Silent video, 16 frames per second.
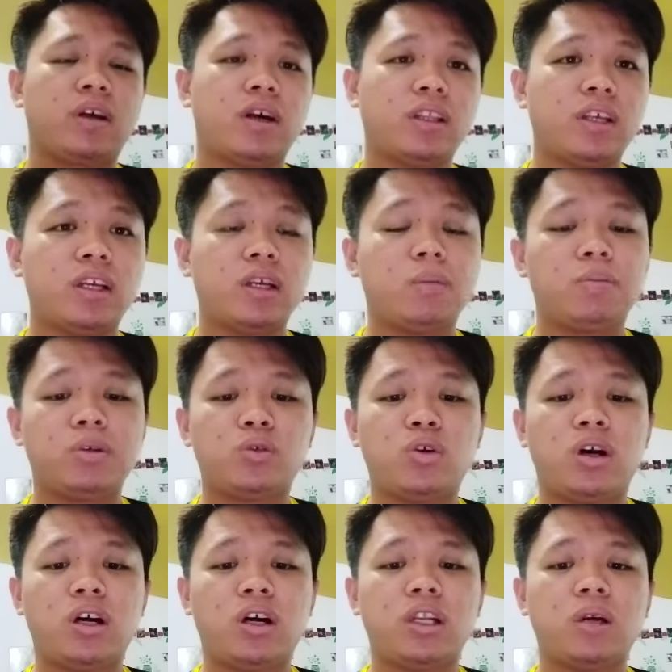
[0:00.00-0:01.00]
Katanya
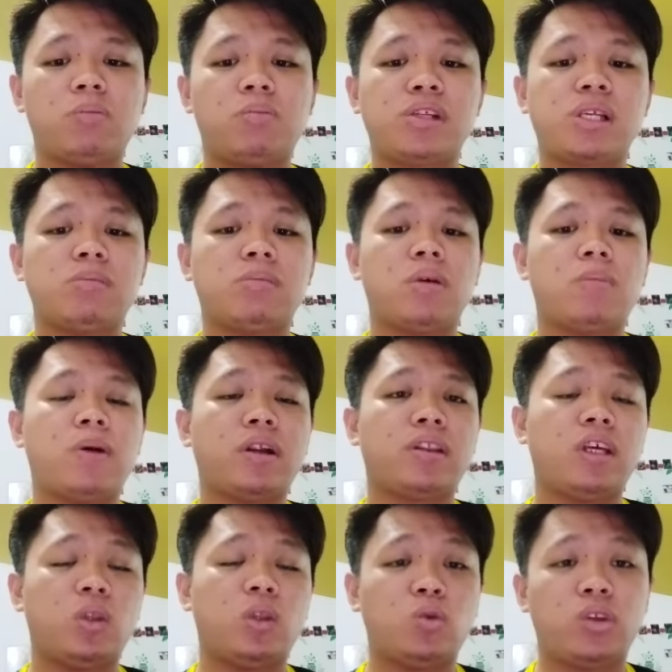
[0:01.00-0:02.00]
perjuangannya bersama
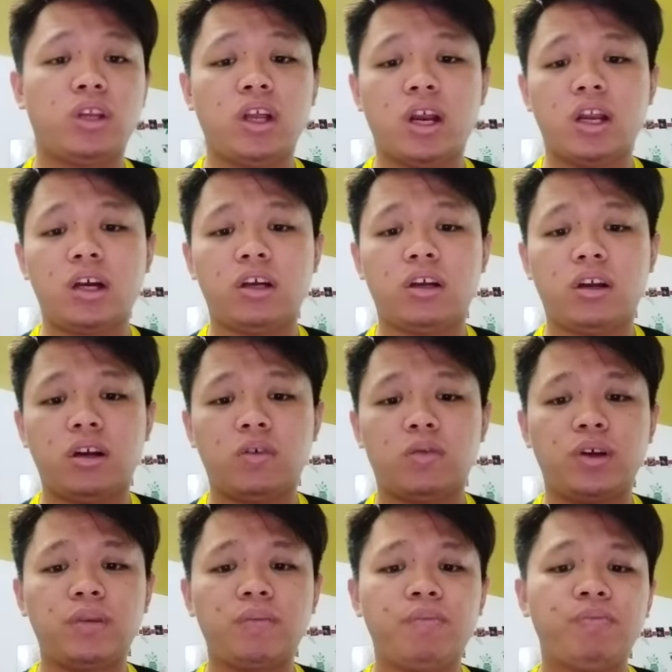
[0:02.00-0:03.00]
partai itu tidak lagi
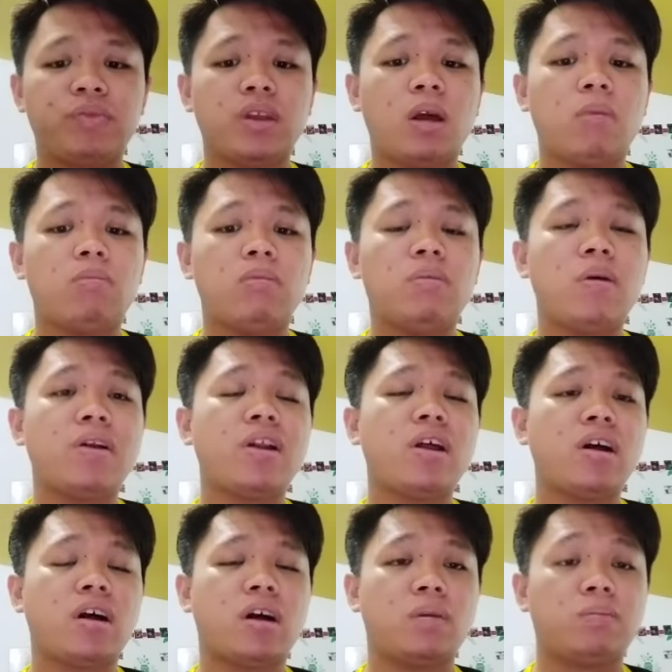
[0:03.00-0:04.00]
relevan,
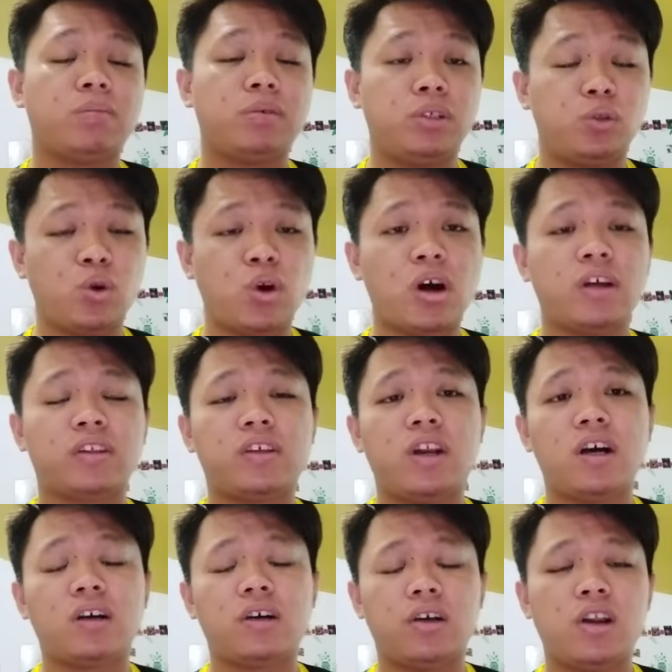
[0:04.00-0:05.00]
memandangkan pejuang
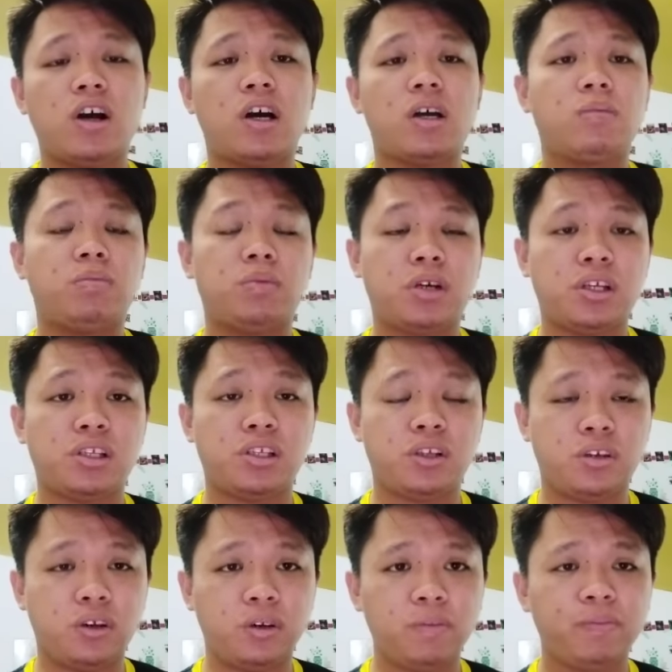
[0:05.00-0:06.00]
telah kehilangan
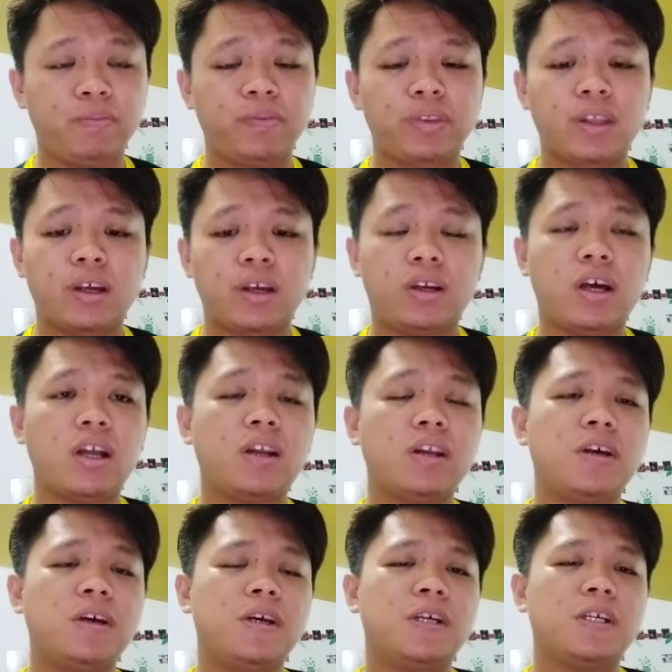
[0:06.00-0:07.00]
presiden
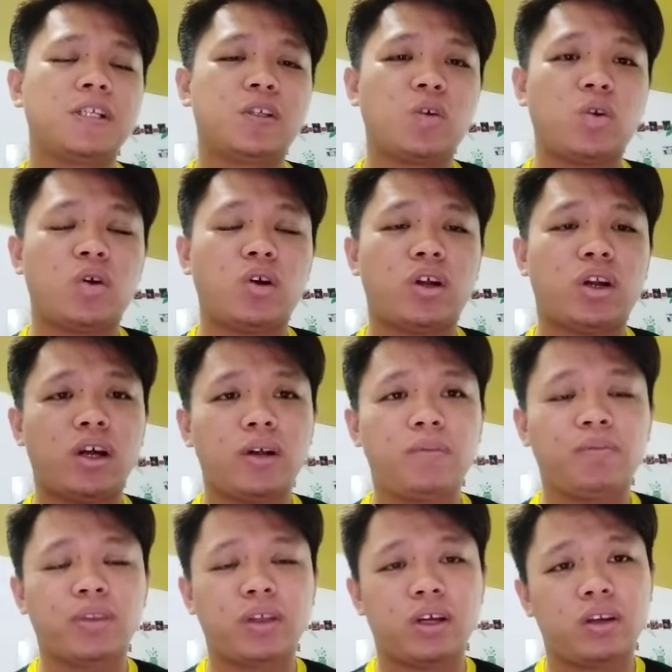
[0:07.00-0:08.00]
dan
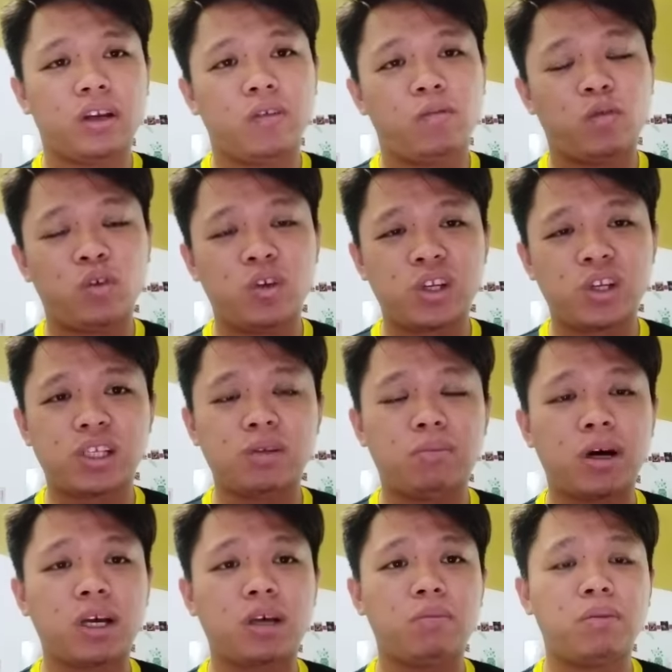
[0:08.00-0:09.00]
seorang eh, influencer
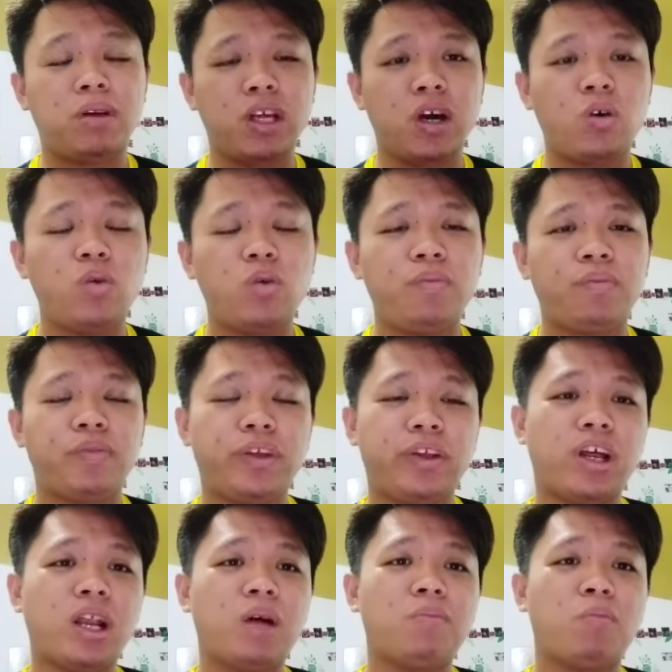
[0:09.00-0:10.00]
bagi beliau
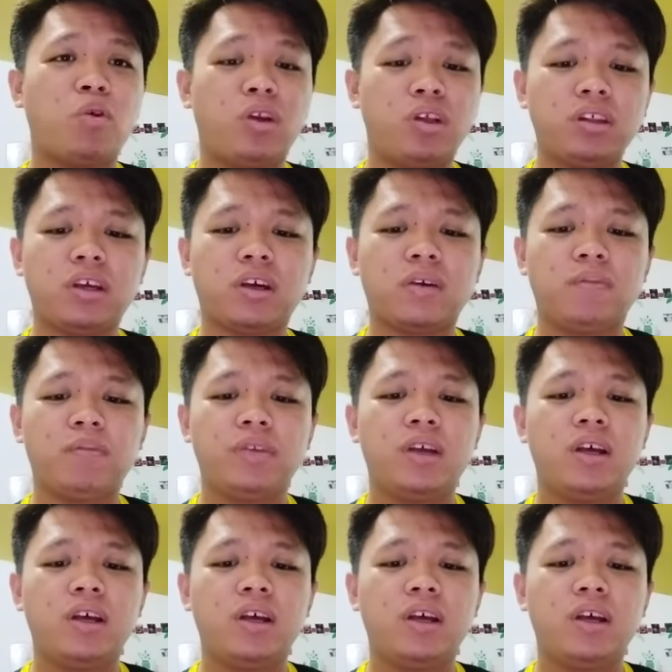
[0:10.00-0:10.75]
di dalam politik.